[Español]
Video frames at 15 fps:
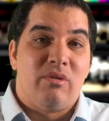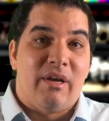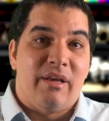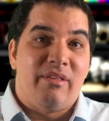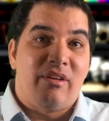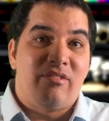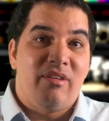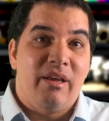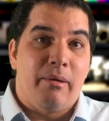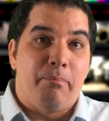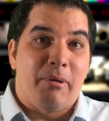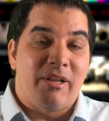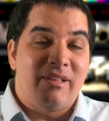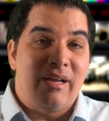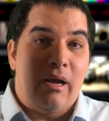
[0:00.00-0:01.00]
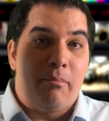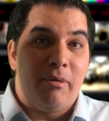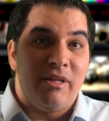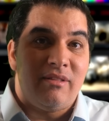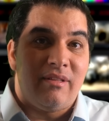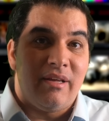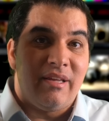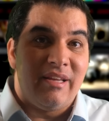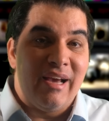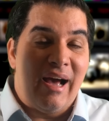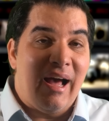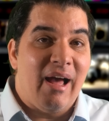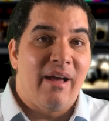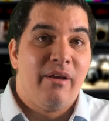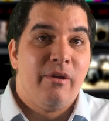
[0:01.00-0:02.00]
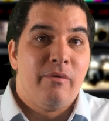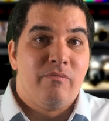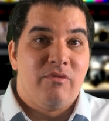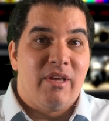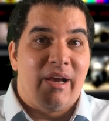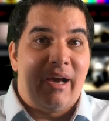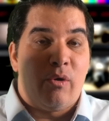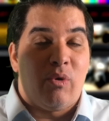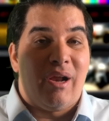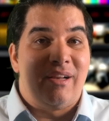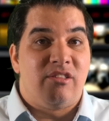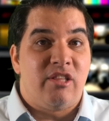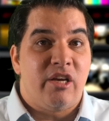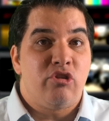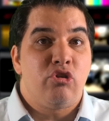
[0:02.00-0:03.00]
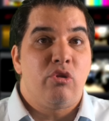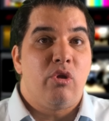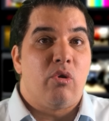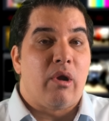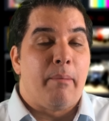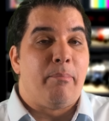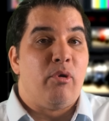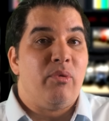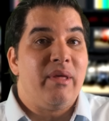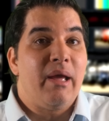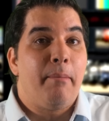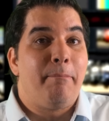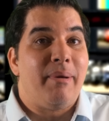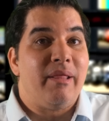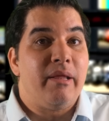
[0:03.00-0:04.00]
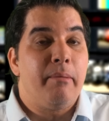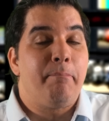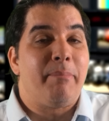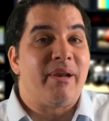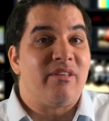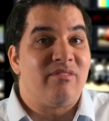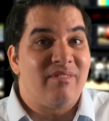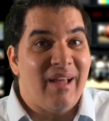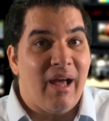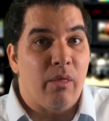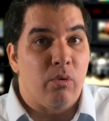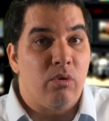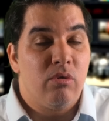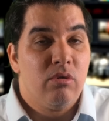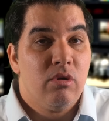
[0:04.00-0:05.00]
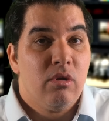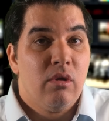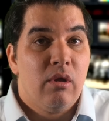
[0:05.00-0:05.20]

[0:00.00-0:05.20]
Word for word: es decir, prácticamente ya llegaron al techo de lo que podían pedir prestado